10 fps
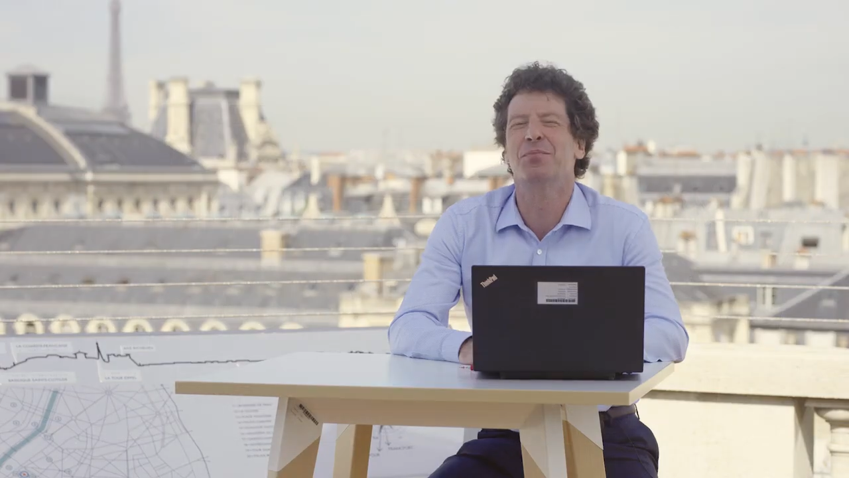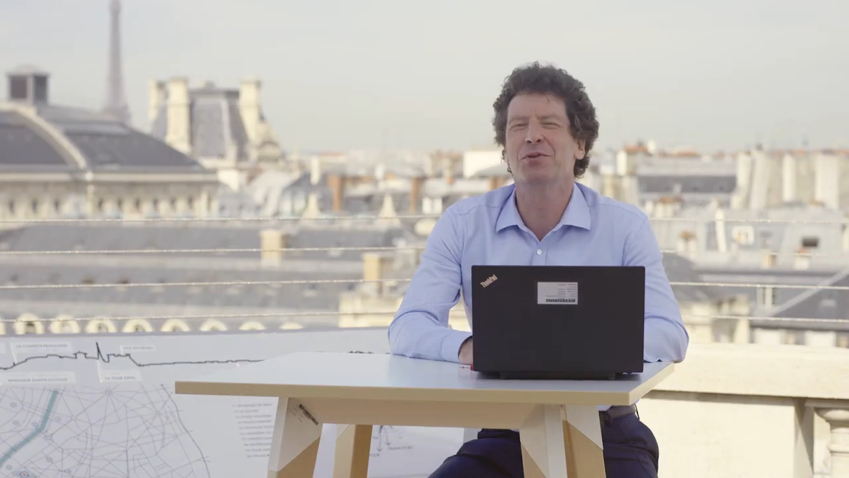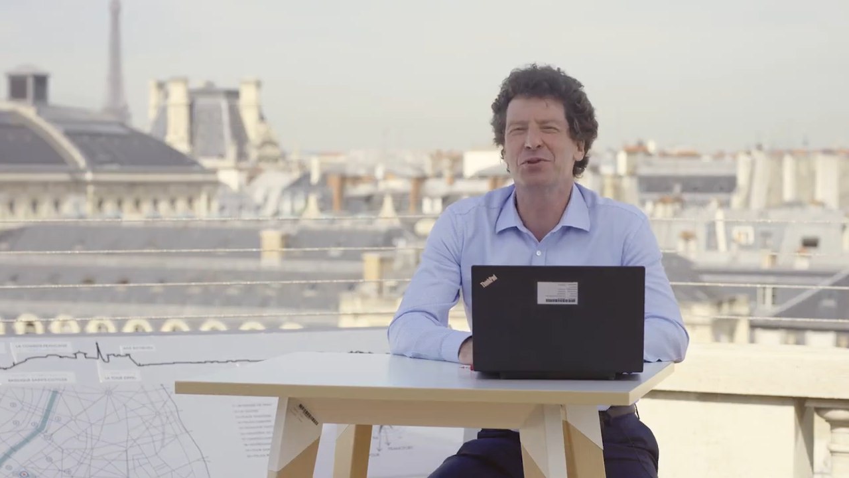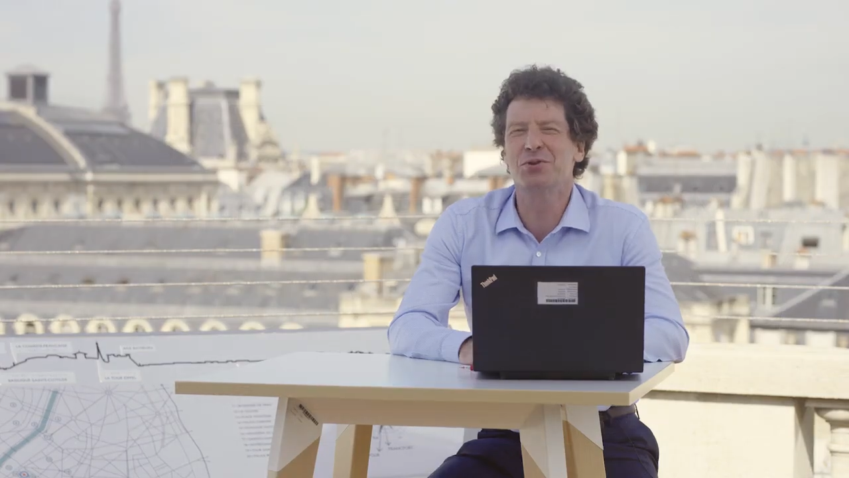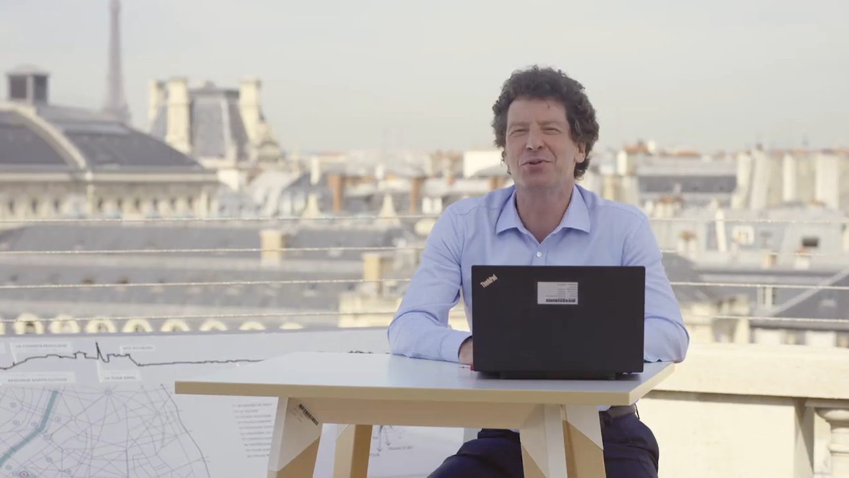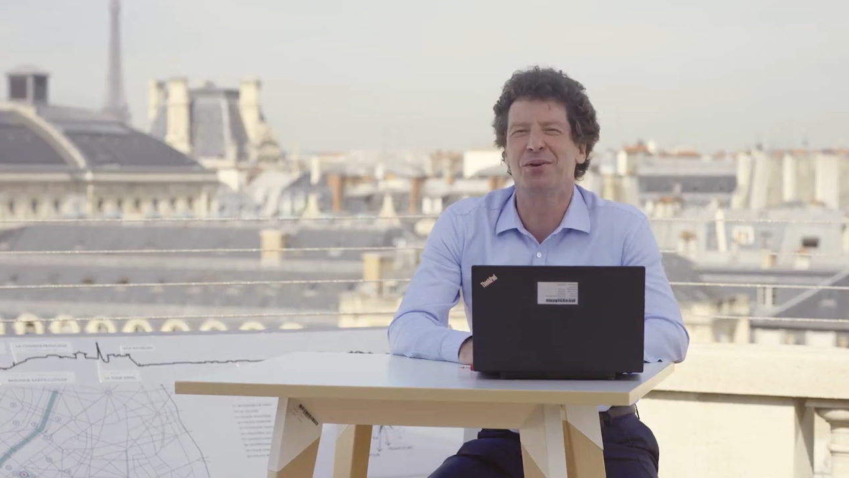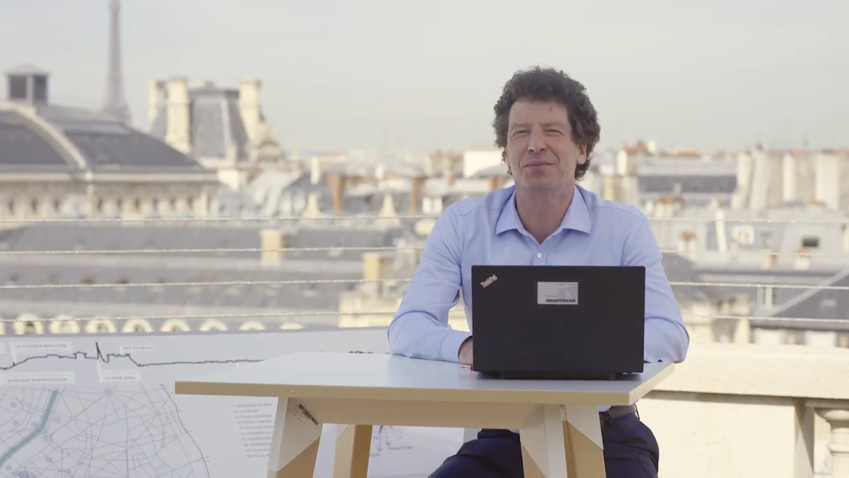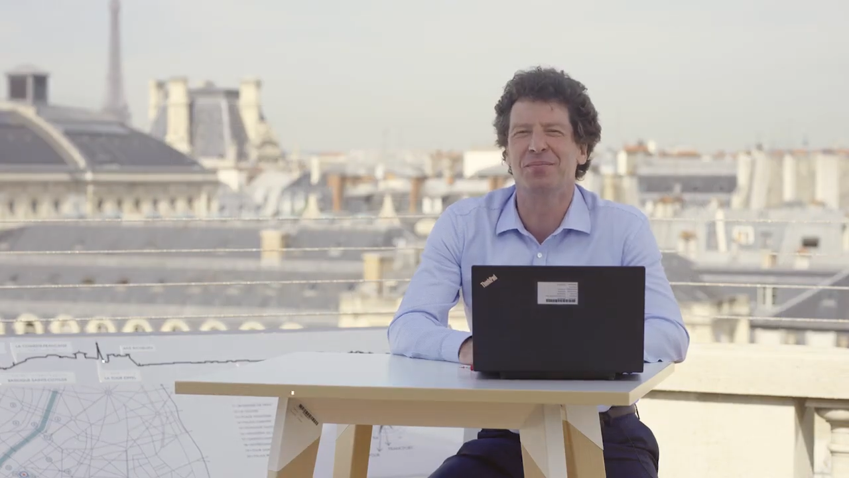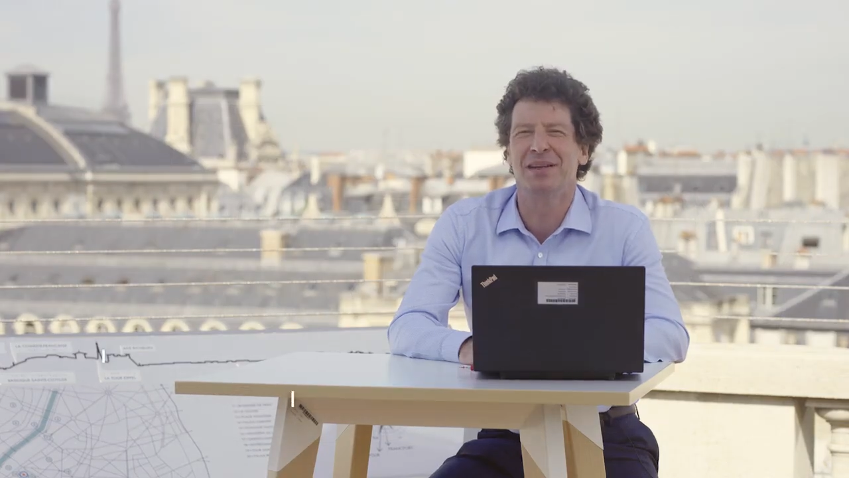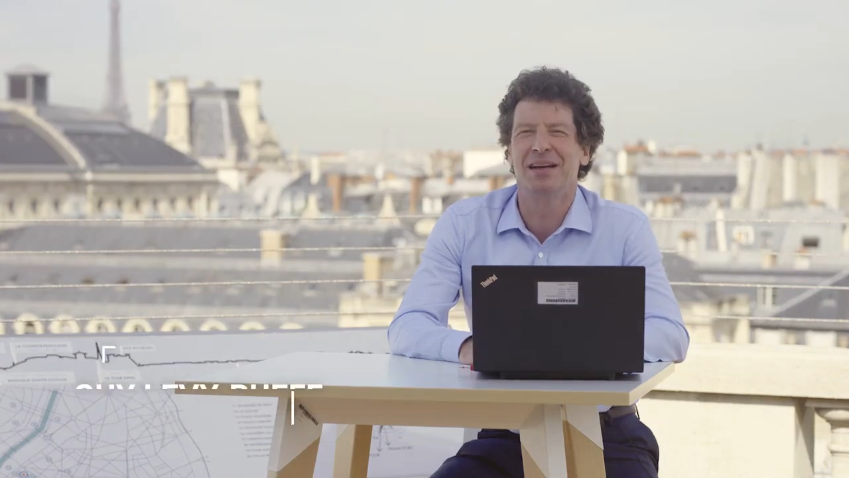Bonjour.
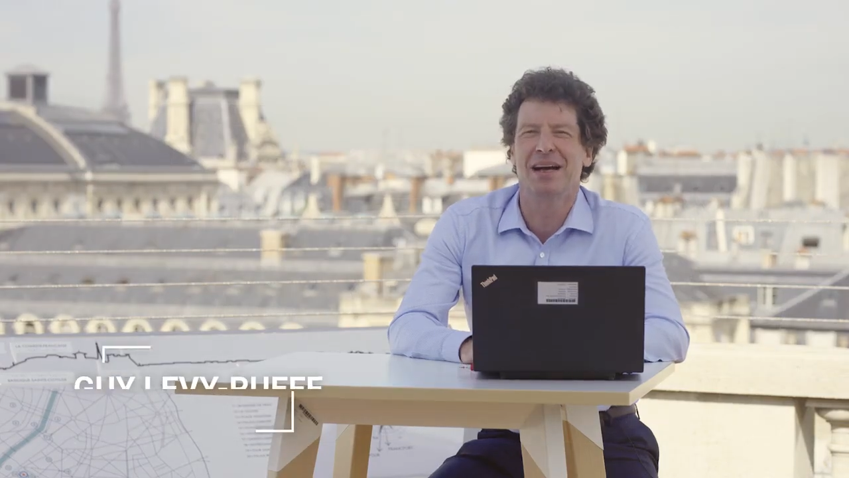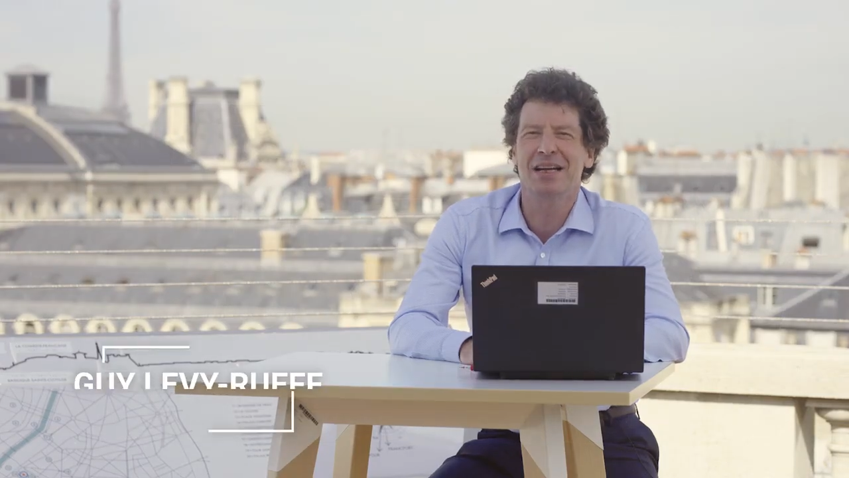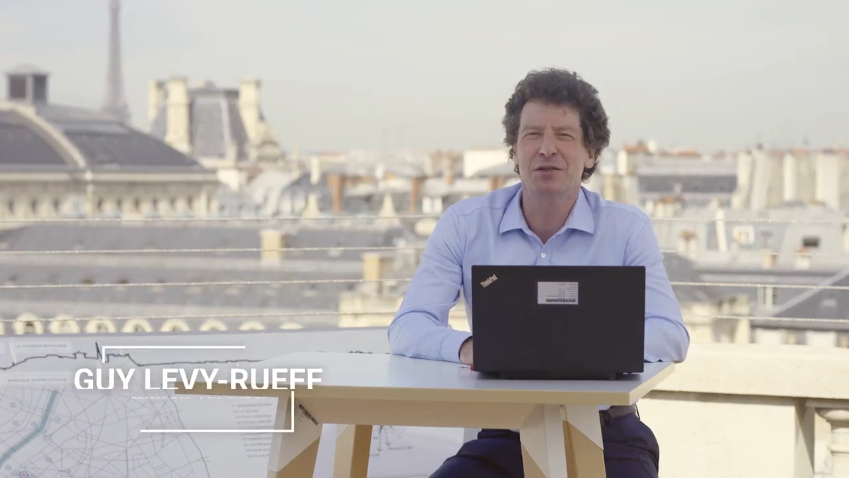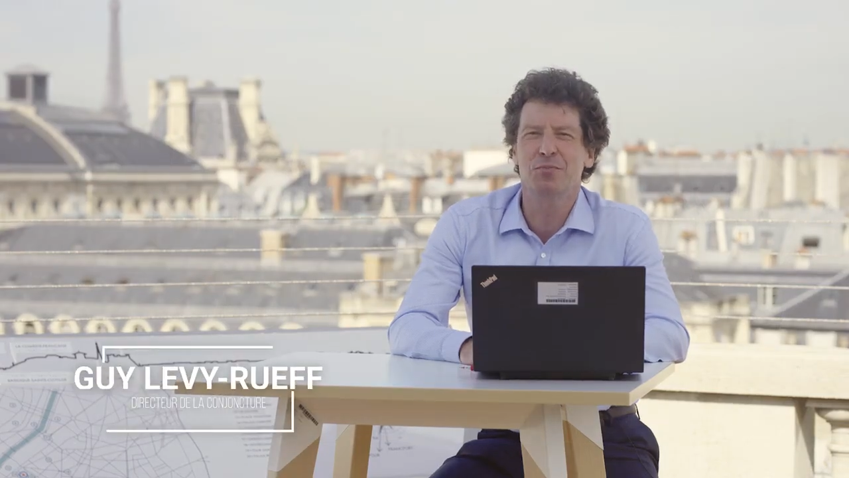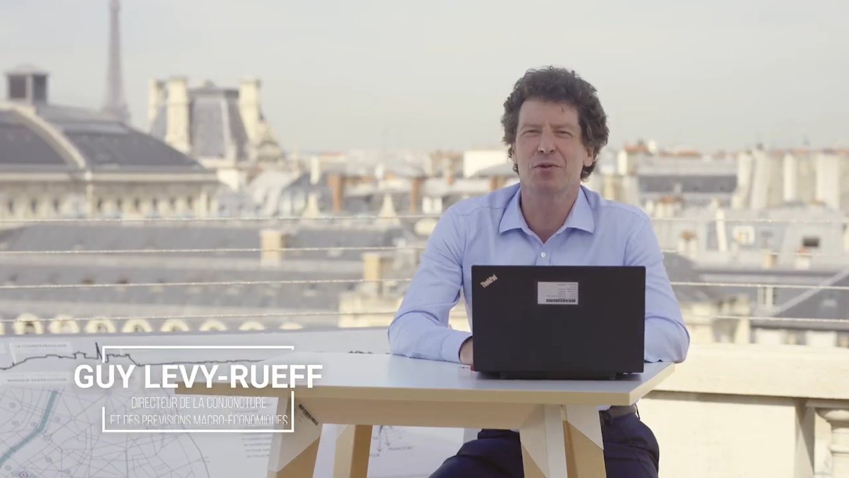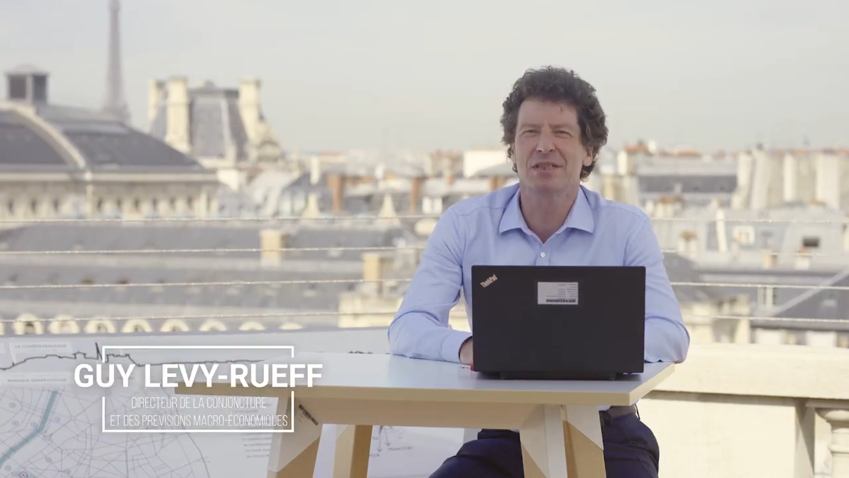Résumons